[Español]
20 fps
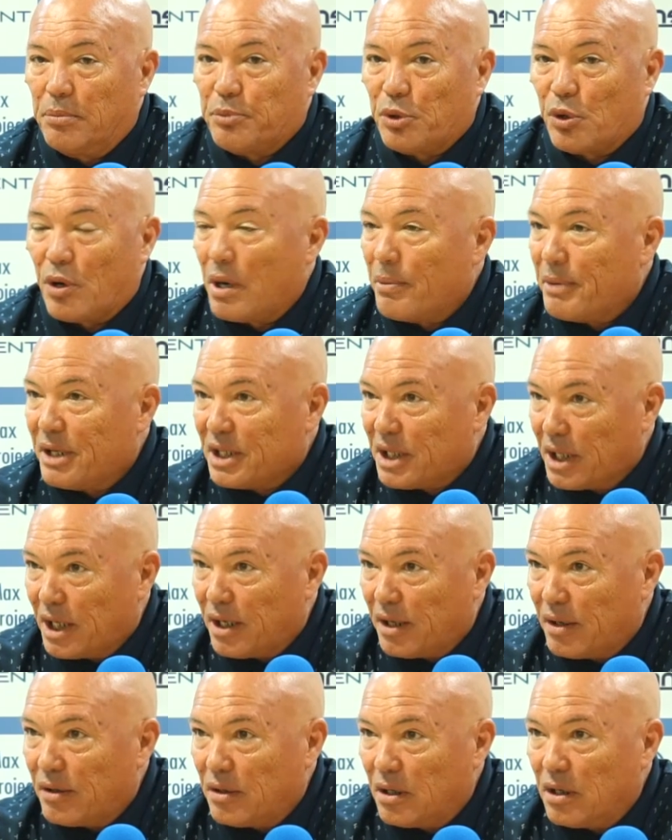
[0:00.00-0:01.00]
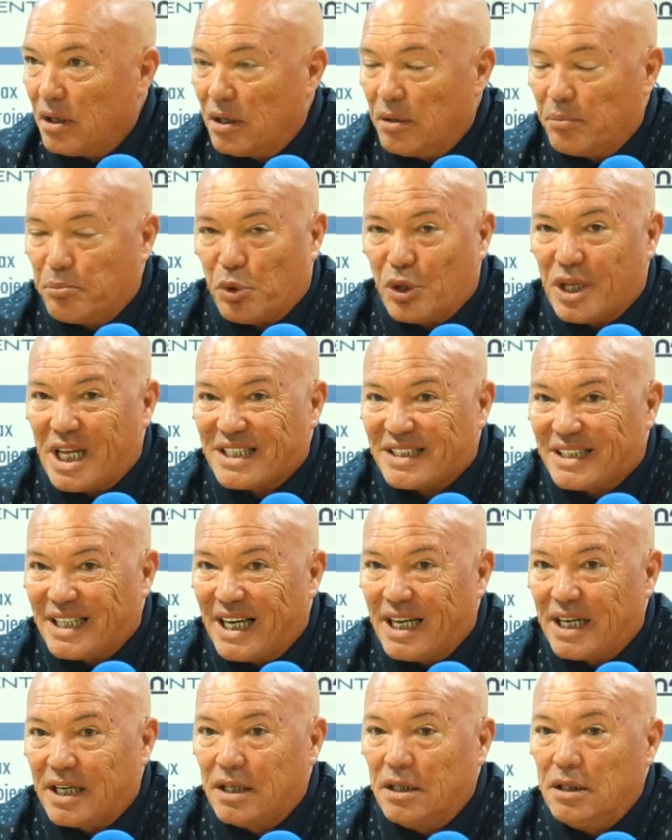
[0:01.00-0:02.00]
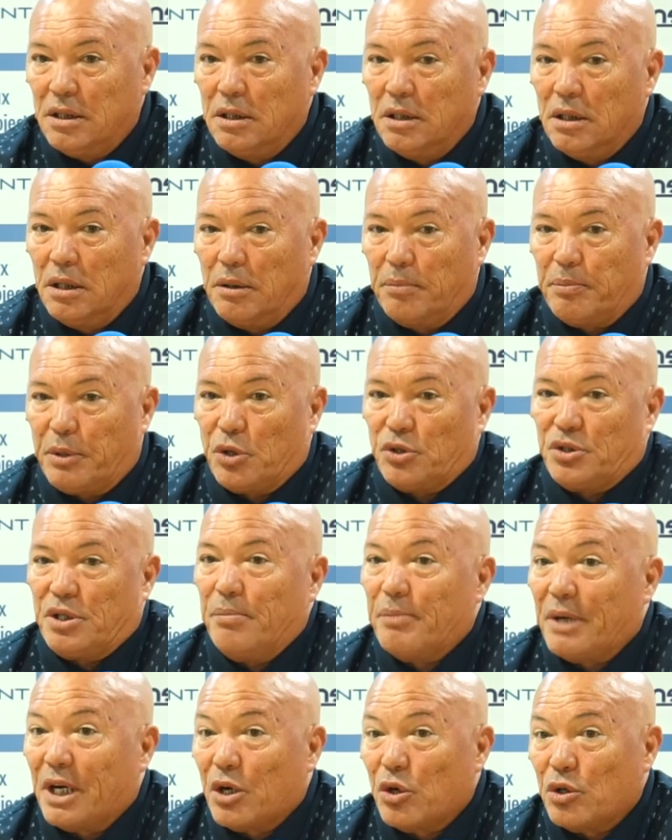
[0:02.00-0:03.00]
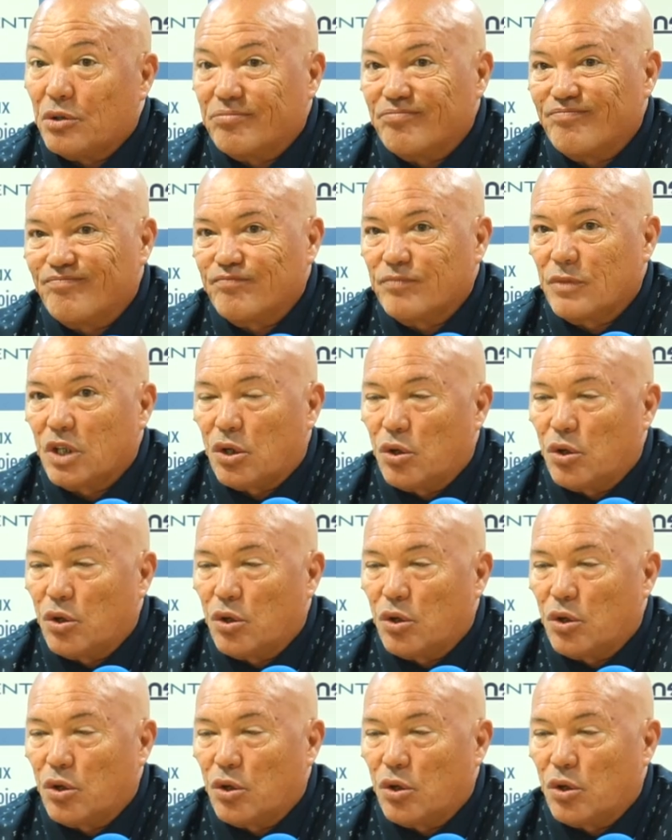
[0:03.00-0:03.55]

probablemente pueda estar pero siempre con,